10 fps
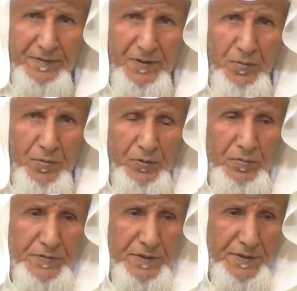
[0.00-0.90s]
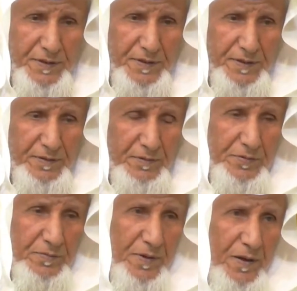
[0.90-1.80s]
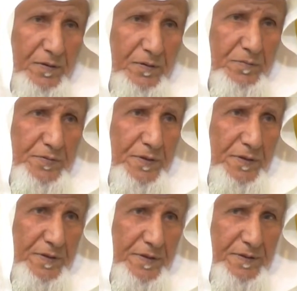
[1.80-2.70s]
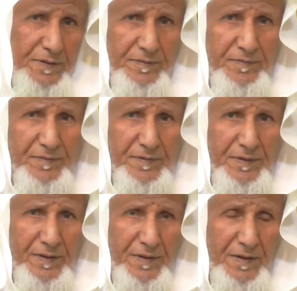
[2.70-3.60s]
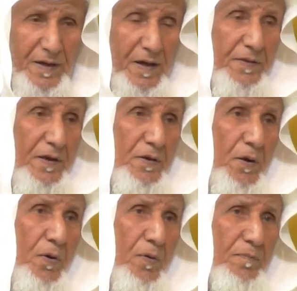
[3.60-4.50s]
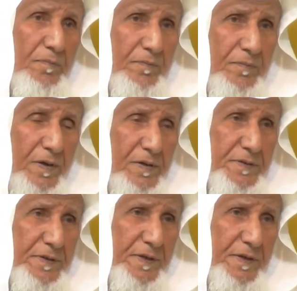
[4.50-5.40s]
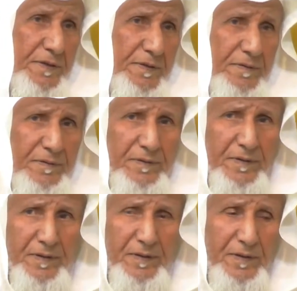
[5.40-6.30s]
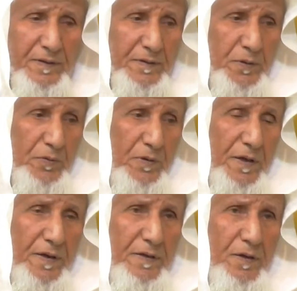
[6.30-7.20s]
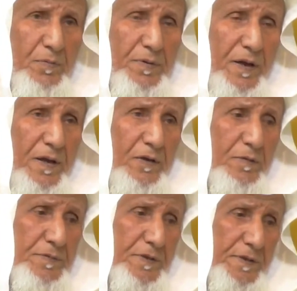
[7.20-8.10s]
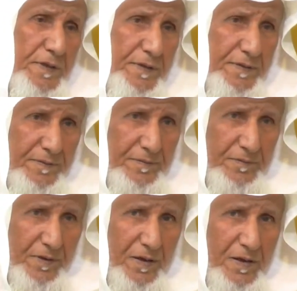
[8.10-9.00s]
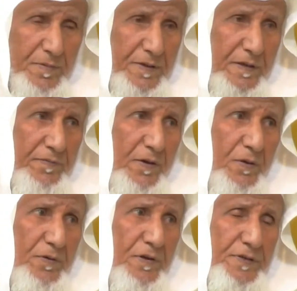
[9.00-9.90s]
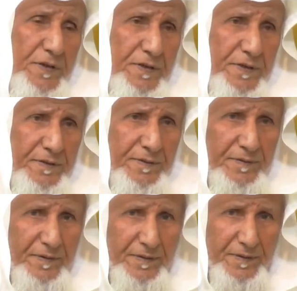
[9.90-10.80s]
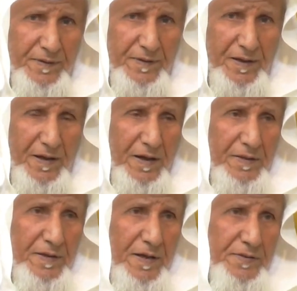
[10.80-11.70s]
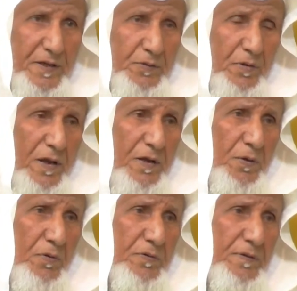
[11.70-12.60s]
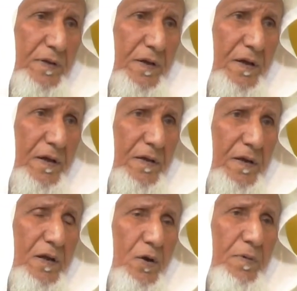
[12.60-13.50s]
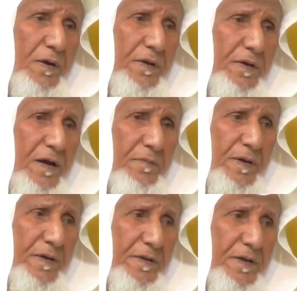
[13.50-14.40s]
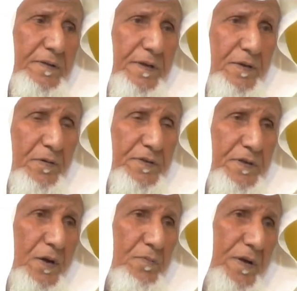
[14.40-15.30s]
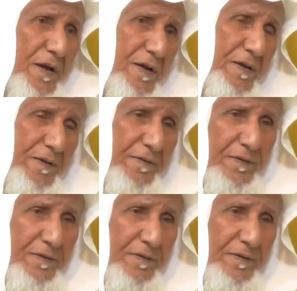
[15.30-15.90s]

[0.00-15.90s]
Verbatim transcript: يومكم جديد وصباحكم سعيد هذا اليوم الجديد يقول أنا يوم عليكم جديد وعلى ما تفعلون شهيد الله هذا يشهد ولا يعود إلى يوم القيامة ينتهي يجي يوم غيره